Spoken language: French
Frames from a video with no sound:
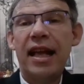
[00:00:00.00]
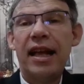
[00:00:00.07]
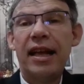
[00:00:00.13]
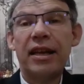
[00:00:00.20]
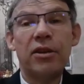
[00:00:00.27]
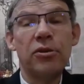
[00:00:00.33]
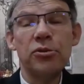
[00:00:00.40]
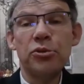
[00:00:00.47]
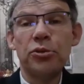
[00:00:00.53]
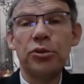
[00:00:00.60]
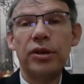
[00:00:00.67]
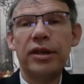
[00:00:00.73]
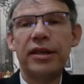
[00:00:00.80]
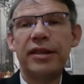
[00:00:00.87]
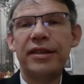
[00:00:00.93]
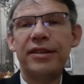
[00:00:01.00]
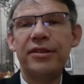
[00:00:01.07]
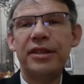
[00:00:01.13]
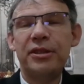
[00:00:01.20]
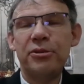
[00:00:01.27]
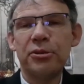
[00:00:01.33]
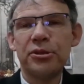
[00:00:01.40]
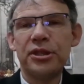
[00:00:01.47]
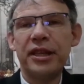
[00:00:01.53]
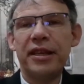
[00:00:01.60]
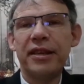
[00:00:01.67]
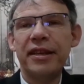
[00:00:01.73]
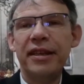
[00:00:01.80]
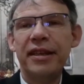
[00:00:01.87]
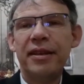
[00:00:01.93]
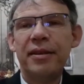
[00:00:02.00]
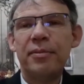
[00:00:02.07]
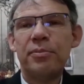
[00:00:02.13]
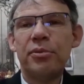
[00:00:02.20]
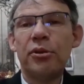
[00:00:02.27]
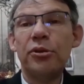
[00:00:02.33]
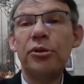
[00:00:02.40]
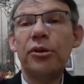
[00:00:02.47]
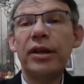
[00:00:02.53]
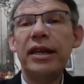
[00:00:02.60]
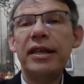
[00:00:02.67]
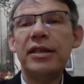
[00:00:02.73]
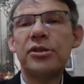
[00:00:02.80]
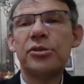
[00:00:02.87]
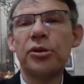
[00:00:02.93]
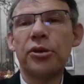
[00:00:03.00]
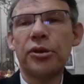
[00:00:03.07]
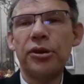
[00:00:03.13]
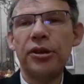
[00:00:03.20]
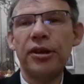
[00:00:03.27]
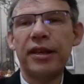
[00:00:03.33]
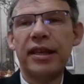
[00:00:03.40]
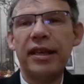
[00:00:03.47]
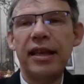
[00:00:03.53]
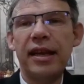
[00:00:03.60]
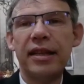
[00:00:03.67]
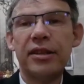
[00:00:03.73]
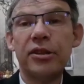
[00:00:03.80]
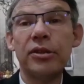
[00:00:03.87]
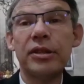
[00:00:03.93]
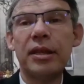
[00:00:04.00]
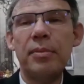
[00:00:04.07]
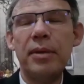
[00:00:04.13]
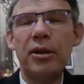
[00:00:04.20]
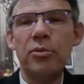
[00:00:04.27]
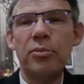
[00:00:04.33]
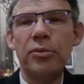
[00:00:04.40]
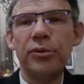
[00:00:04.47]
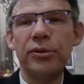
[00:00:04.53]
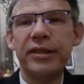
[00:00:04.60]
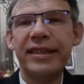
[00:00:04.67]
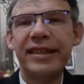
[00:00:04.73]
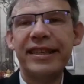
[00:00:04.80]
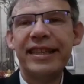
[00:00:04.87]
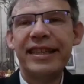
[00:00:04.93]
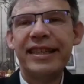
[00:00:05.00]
un grand jour liturgique pour honorer ce cœur qui a tant aimé le monde.